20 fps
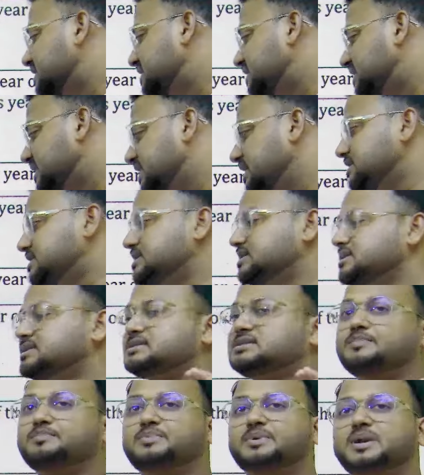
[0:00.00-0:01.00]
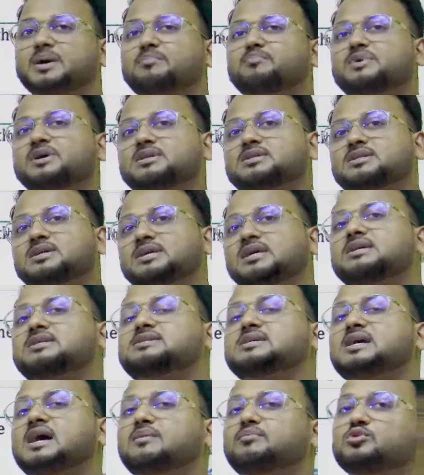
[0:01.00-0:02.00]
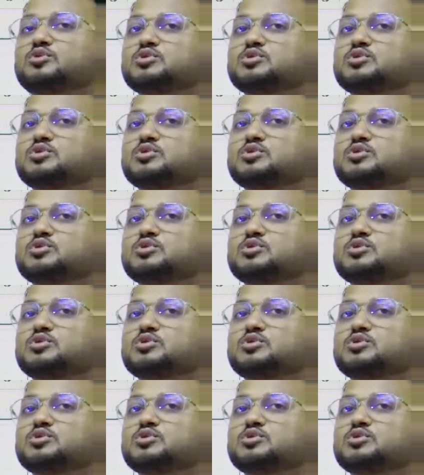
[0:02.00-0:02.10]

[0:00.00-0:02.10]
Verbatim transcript: 30 सितंबर तक एग्जाम हो